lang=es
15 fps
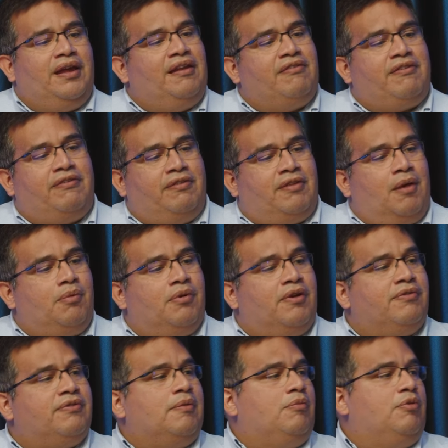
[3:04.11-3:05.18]
necesitamos que
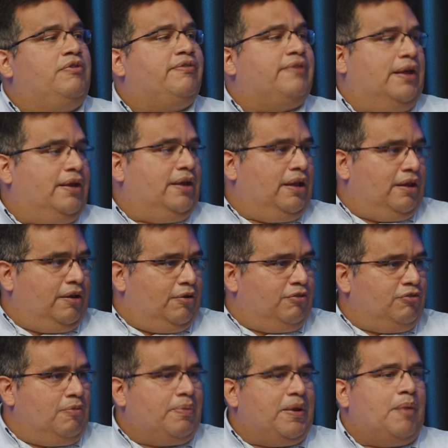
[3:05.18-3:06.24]
esté muy cerca del
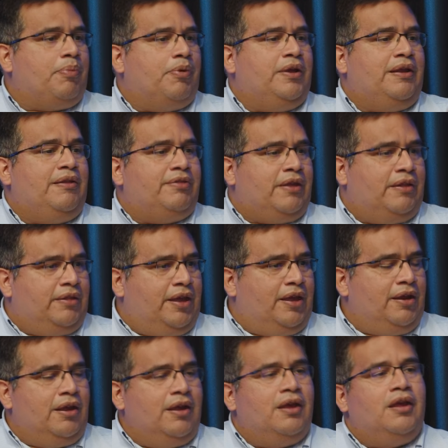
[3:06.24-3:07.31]
negocio para poder entender